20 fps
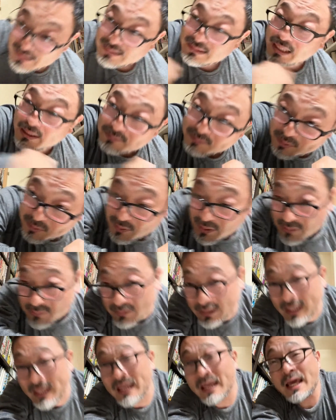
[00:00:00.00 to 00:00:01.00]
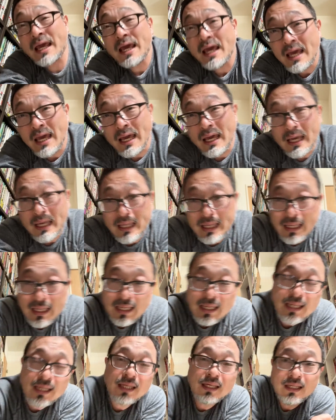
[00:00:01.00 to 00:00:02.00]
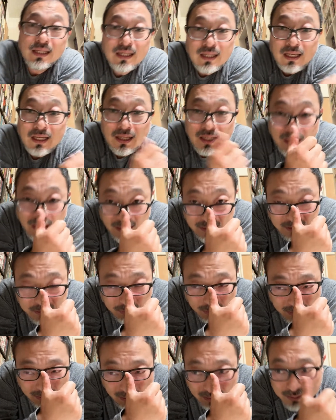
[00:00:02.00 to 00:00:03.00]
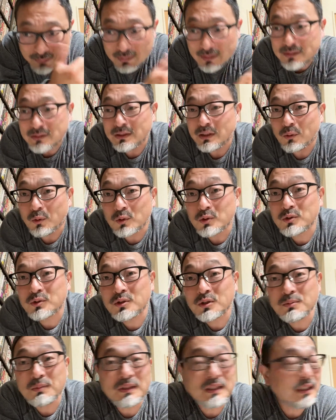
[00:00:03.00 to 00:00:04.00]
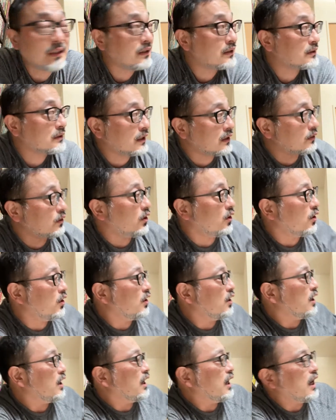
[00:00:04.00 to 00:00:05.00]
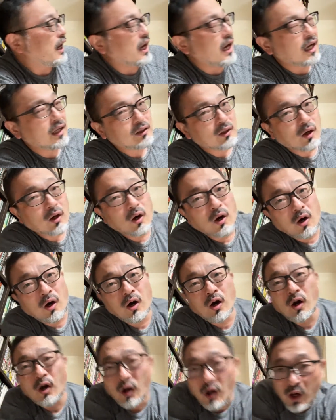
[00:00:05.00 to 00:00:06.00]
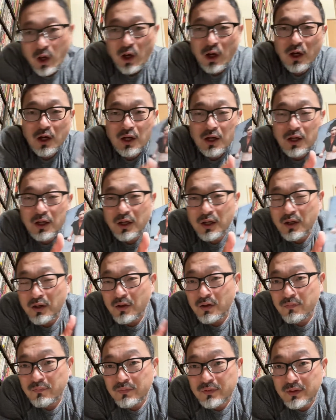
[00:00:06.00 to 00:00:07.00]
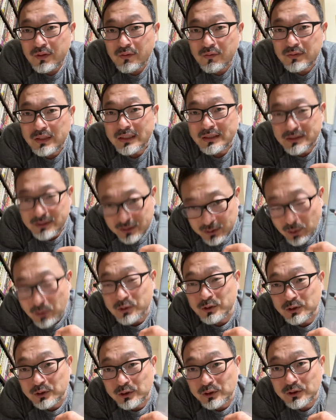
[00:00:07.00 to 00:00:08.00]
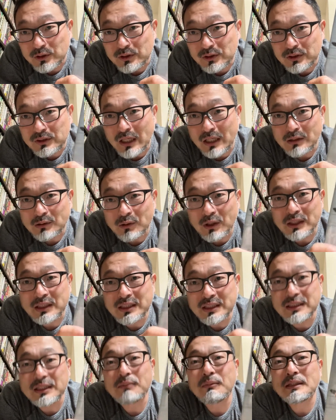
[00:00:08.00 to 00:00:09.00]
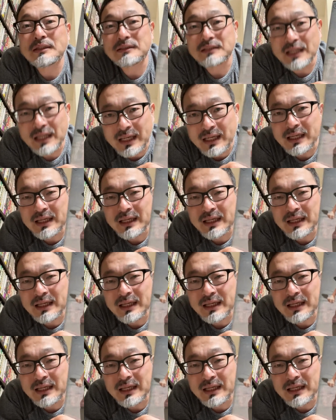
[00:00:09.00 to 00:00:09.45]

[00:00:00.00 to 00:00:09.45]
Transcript: サウンドトラックで、えー、発売されてますんで、おすすめなんですけど、あの、私すごくサントラ聴いてますね。